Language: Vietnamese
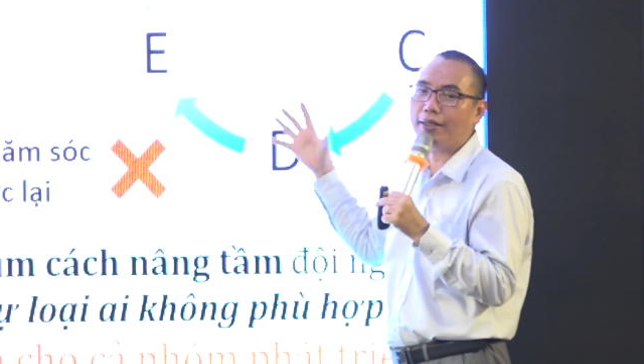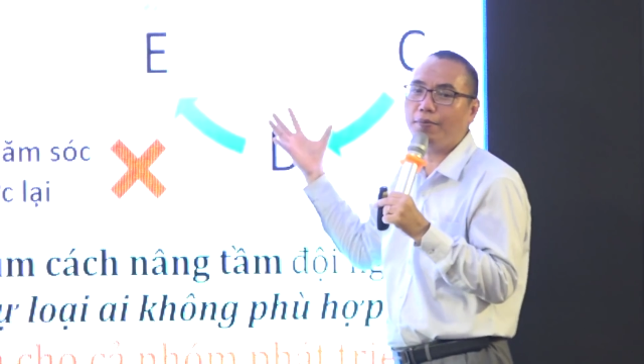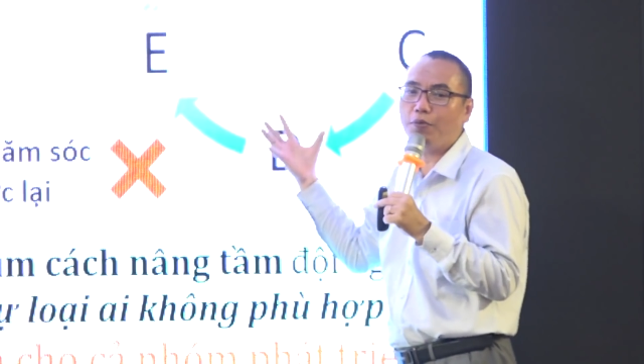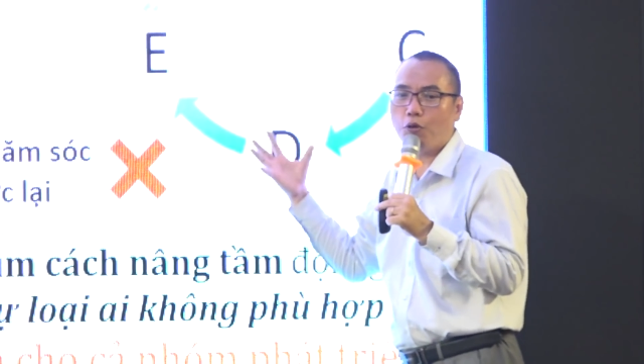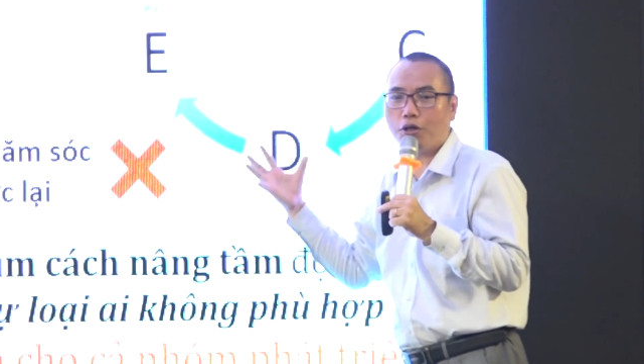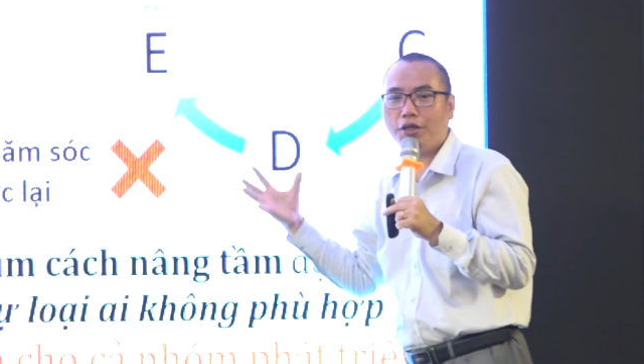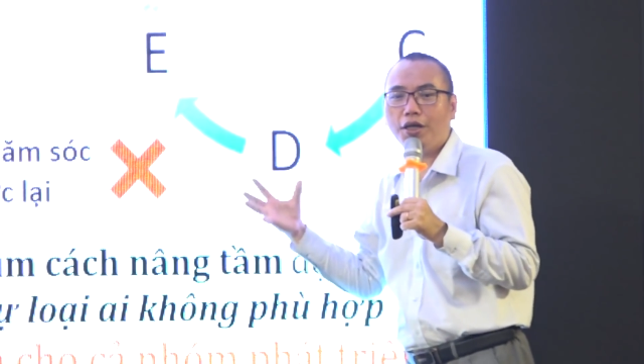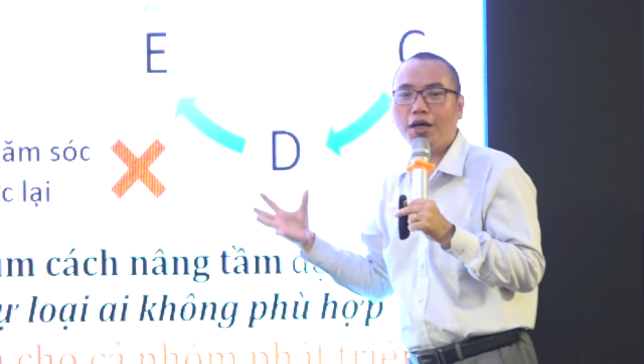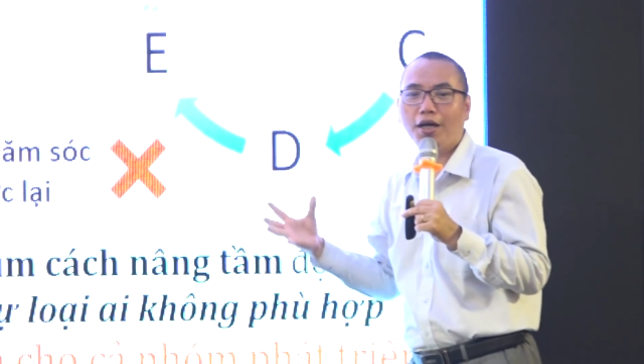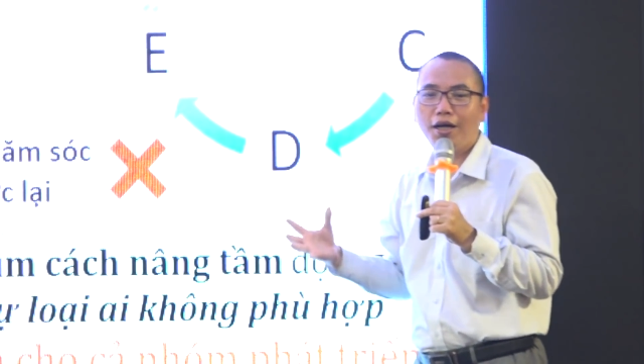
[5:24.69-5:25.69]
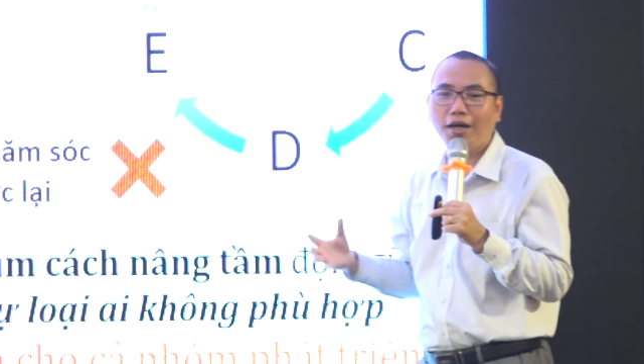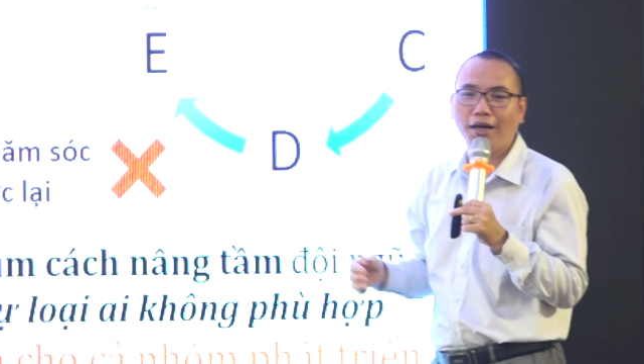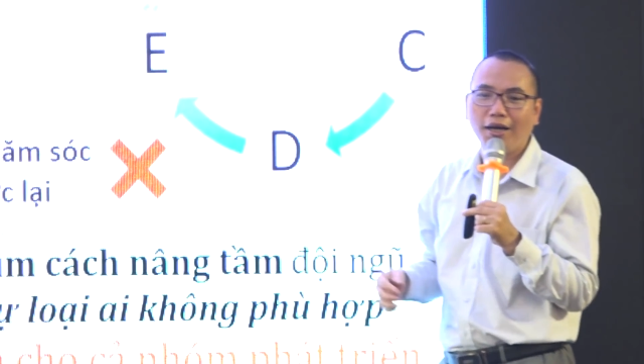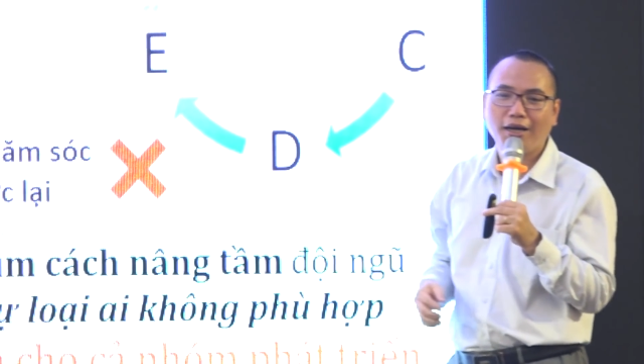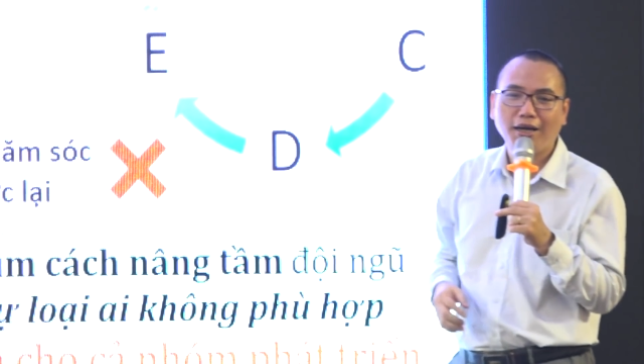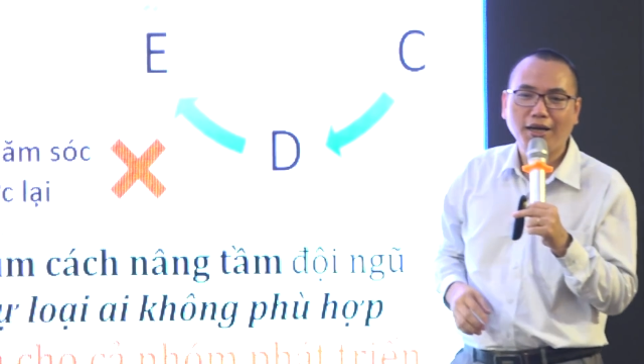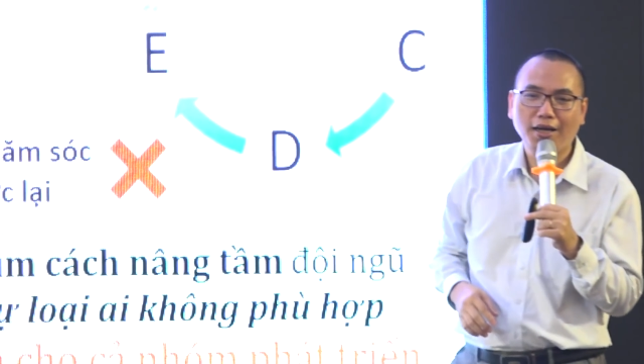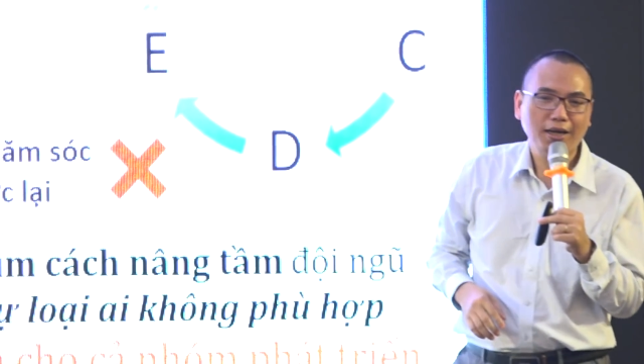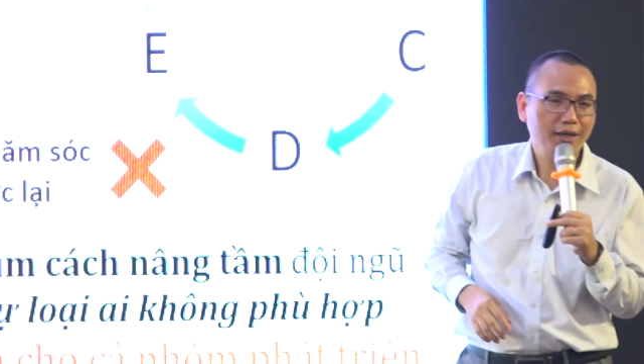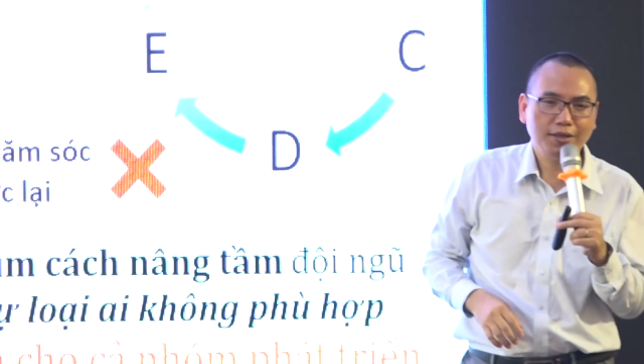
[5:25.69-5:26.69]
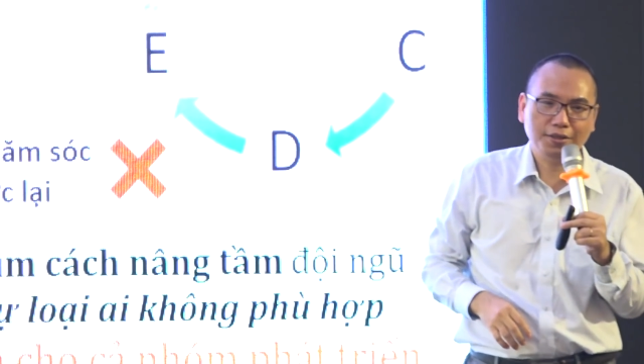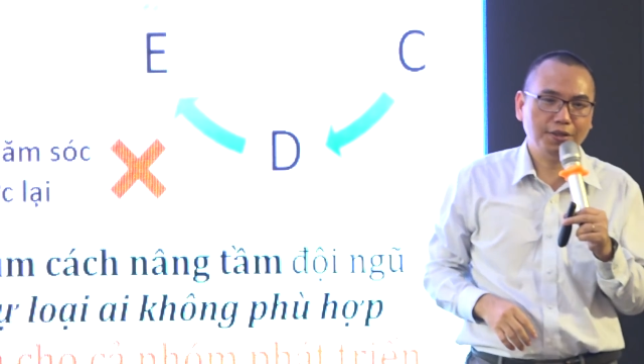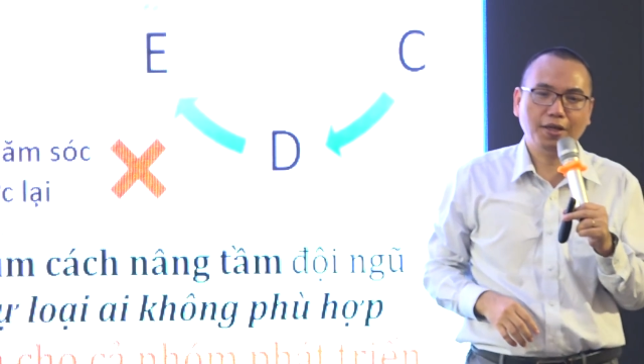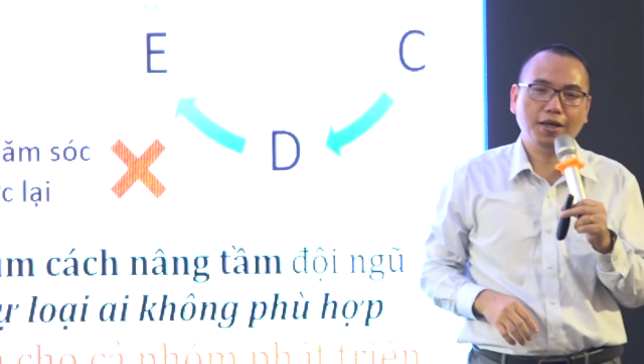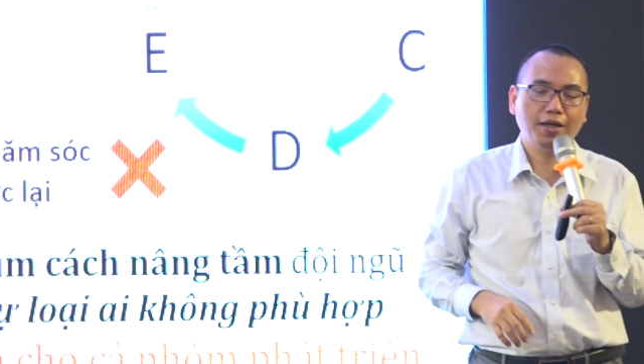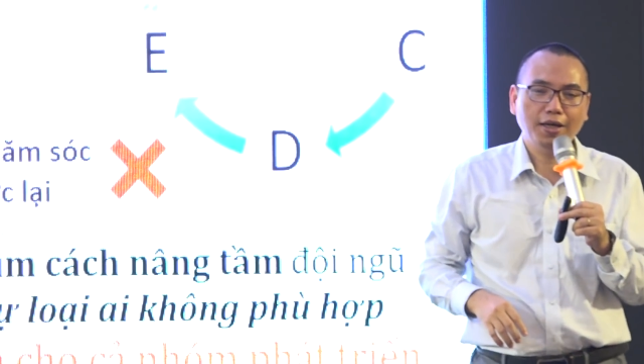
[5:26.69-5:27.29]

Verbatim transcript: teamwork chưa? Chưa.